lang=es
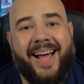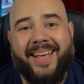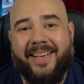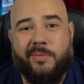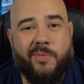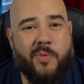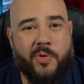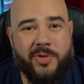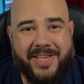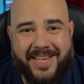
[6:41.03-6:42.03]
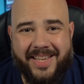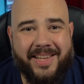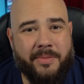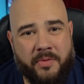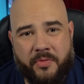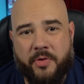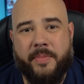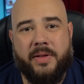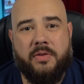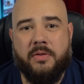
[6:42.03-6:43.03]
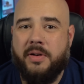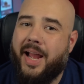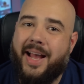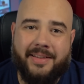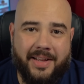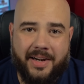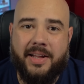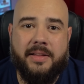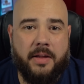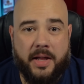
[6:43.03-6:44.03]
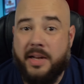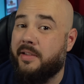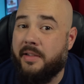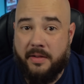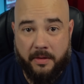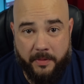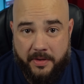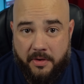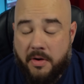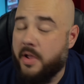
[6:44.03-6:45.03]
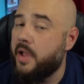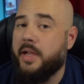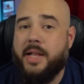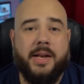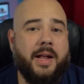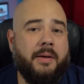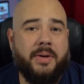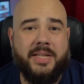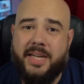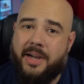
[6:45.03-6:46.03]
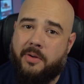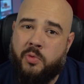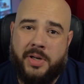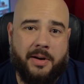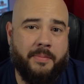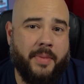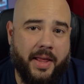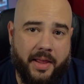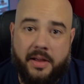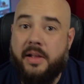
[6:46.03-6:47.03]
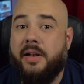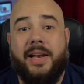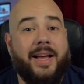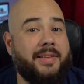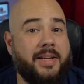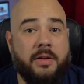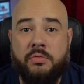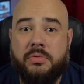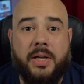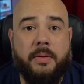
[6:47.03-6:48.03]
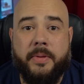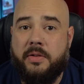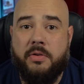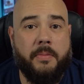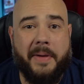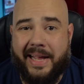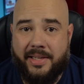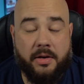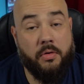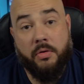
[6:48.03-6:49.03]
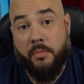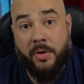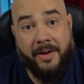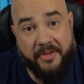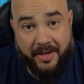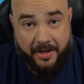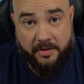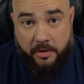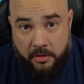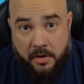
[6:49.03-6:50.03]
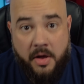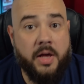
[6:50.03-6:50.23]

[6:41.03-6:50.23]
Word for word: Hay muchísima información acerca de talleres de servicio que nada más llegaba una armada, le hacían un servicio básico como una afinación